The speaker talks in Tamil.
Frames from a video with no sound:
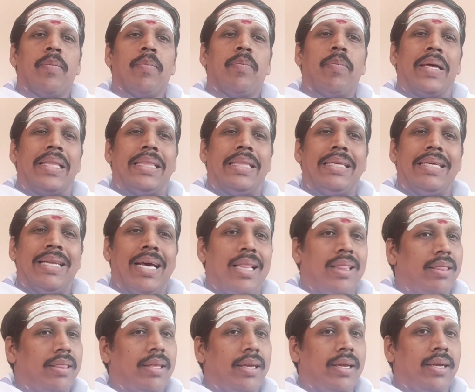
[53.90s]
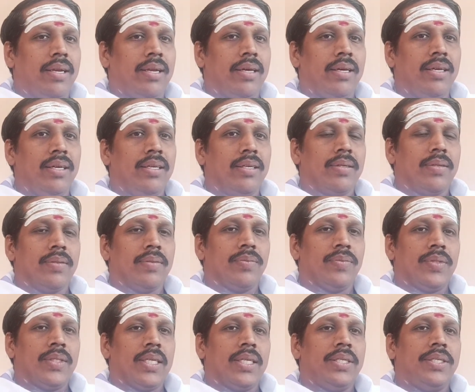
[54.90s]
பத்து நாள் தீட்டு
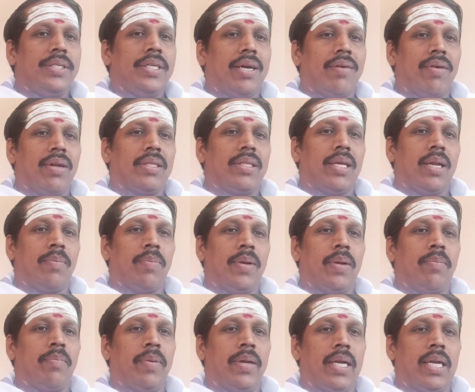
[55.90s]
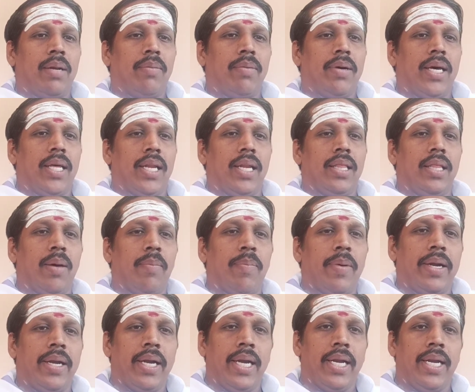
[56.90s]
ஷவர் தர்ப்பணம் பண்ணுற மாதிரி இருந்தால்
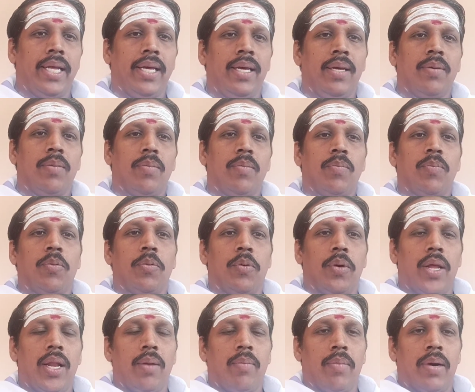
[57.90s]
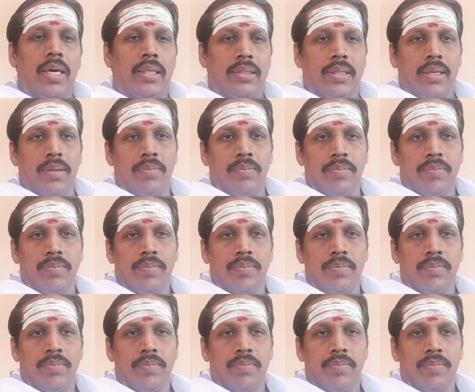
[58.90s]
பண்ணிவிட்டு பூனல் மாற்றணும்